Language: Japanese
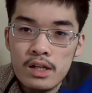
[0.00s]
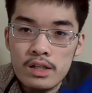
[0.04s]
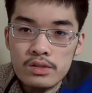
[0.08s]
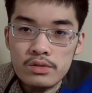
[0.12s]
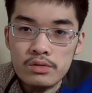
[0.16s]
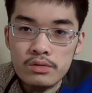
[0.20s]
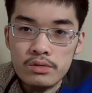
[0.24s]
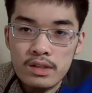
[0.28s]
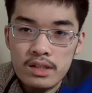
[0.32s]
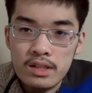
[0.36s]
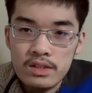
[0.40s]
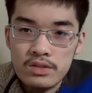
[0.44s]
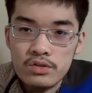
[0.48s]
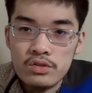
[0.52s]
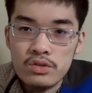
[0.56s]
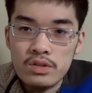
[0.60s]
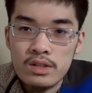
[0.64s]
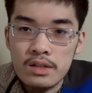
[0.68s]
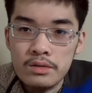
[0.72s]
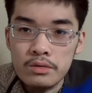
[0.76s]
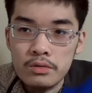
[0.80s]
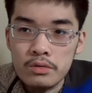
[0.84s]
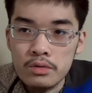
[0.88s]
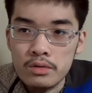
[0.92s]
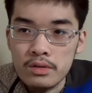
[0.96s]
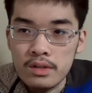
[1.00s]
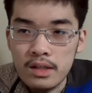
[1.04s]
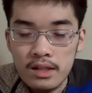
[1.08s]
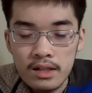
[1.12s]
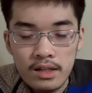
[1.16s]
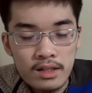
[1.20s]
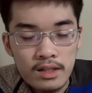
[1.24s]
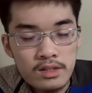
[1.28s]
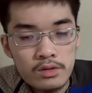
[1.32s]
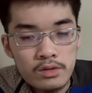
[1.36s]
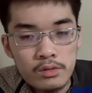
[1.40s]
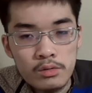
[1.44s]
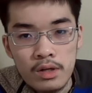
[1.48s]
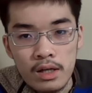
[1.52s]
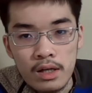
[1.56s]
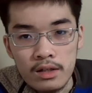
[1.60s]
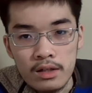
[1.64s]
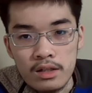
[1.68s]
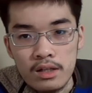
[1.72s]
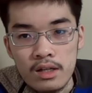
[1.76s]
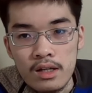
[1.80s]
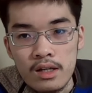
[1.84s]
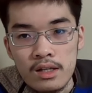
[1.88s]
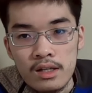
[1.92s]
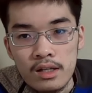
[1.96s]
その何週間後、何ヶ月後か
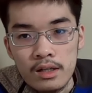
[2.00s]
に、